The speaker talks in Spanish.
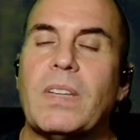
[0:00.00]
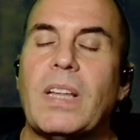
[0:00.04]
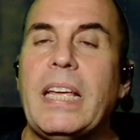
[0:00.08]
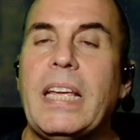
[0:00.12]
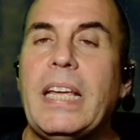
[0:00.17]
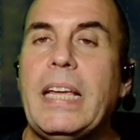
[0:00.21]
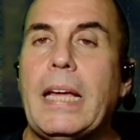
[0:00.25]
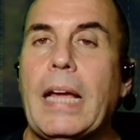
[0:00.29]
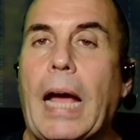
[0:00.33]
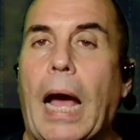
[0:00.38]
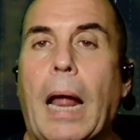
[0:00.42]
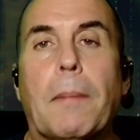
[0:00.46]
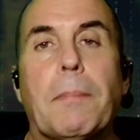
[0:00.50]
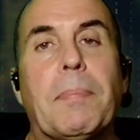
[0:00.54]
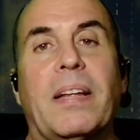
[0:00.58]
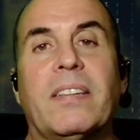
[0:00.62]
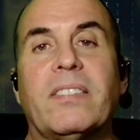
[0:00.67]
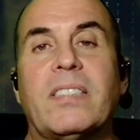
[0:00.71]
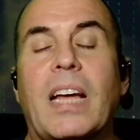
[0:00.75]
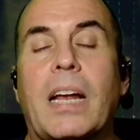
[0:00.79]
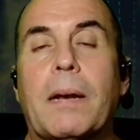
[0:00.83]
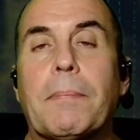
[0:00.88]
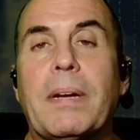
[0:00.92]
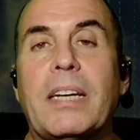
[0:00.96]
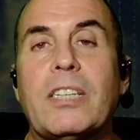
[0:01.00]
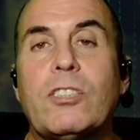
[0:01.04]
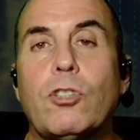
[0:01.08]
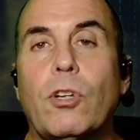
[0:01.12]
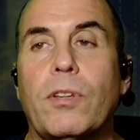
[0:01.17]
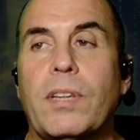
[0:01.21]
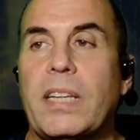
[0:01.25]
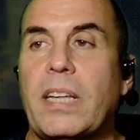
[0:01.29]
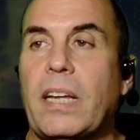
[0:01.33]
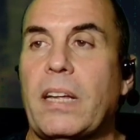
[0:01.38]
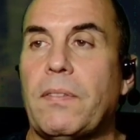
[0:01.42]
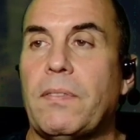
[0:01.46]
Y al plantearme
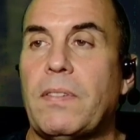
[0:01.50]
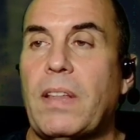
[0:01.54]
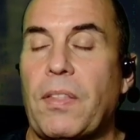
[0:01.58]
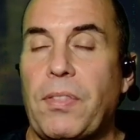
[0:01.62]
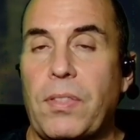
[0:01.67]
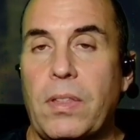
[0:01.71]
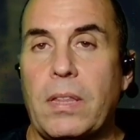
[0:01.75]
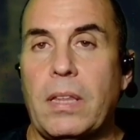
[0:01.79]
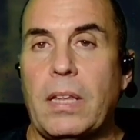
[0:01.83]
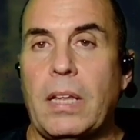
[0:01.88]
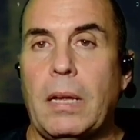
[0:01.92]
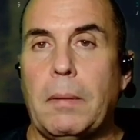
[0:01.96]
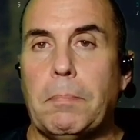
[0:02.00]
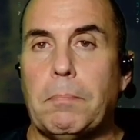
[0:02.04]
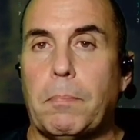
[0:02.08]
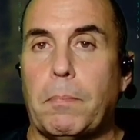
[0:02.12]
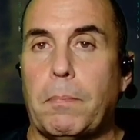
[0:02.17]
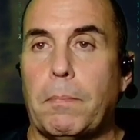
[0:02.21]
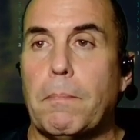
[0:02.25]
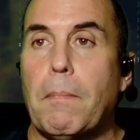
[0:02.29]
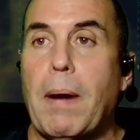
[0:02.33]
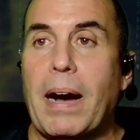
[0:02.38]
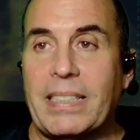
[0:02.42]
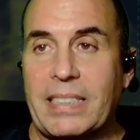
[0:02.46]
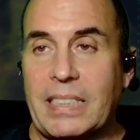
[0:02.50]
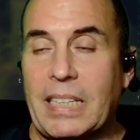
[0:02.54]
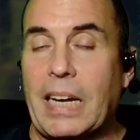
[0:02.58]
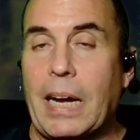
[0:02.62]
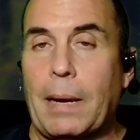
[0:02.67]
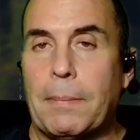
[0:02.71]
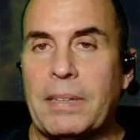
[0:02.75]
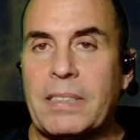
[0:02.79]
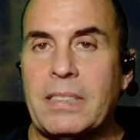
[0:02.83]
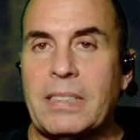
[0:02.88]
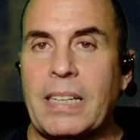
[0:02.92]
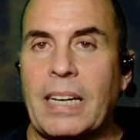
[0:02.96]
eso decidí
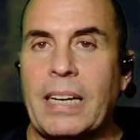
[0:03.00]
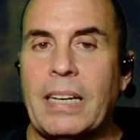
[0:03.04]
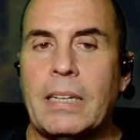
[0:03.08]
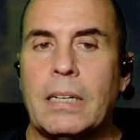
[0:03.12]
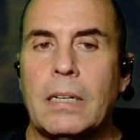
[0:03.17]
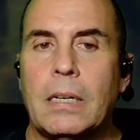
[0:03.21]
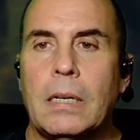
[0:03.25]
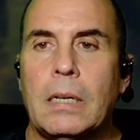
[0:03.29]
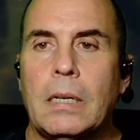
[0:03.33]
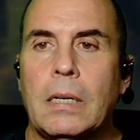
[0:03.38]
básicamente